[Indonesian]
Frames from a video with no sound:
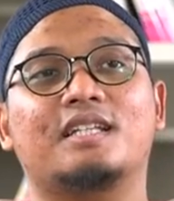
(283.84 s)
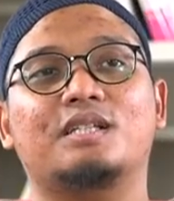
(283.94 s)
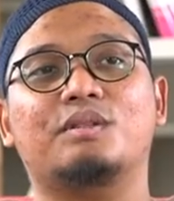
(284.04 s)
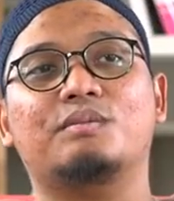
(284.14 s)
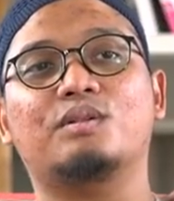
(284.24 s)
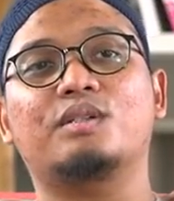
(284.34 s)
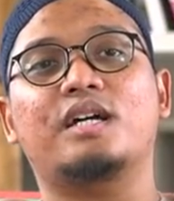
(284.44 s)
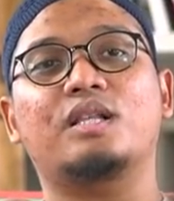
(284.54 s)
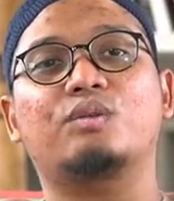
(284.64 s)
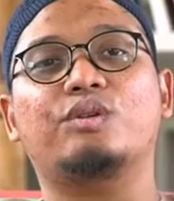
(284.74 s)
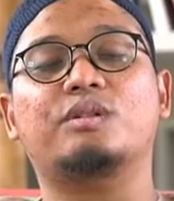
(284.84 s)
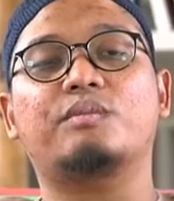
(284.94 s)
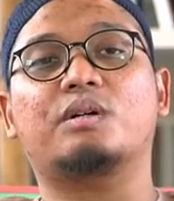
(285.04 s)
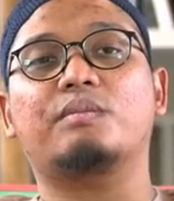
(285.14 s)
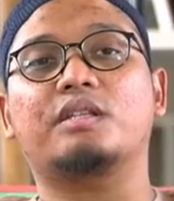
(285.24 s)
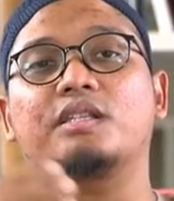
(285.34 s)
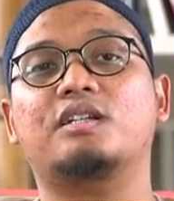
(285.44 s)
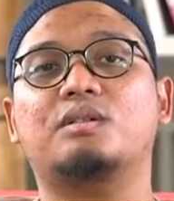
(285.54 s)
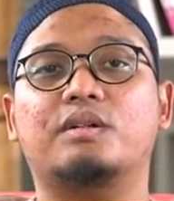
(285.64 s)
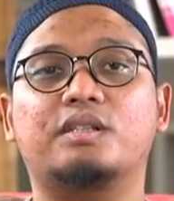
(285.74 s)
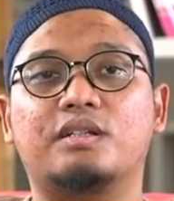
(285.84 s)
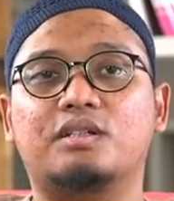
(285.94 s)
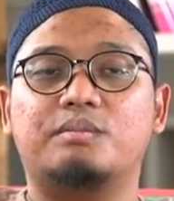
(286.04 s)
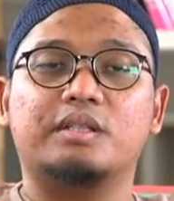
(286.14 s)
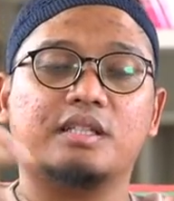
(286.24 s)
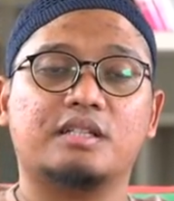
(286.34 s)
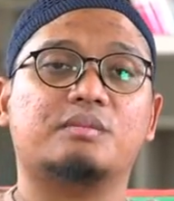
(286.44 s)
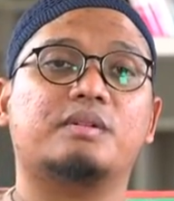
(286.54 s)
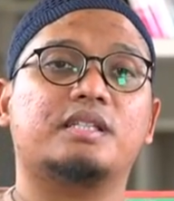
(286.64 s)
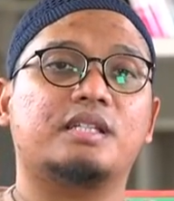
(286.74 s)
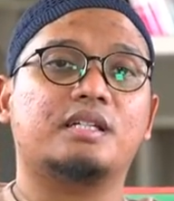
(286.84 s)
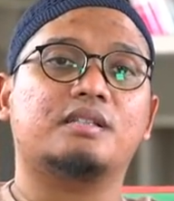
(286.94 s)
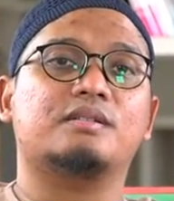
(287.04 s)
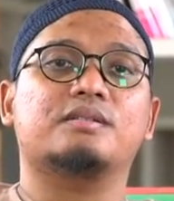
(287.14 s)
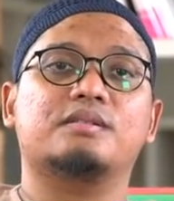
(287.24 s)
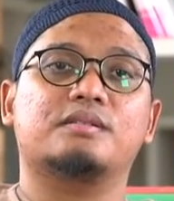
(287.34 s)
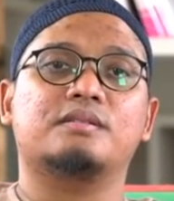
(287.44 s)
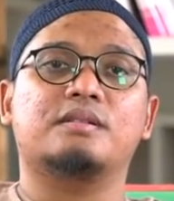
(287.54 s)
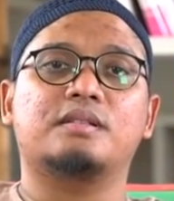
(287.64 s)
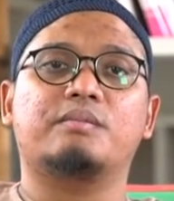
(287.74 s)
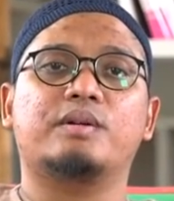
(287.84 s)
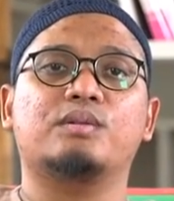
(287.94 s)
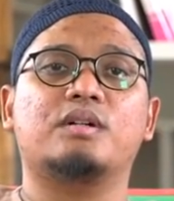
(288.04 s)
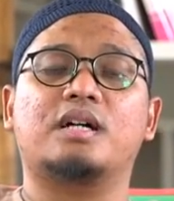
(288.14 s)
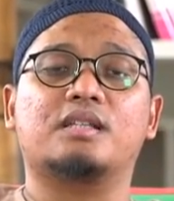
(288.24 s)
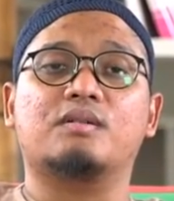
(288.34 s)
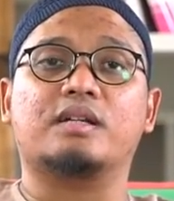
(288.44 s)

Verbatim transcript: tiba-tiba gue dihantui sama kematian kematian kematian kematian terus jadi sampai gue juga nggak tahu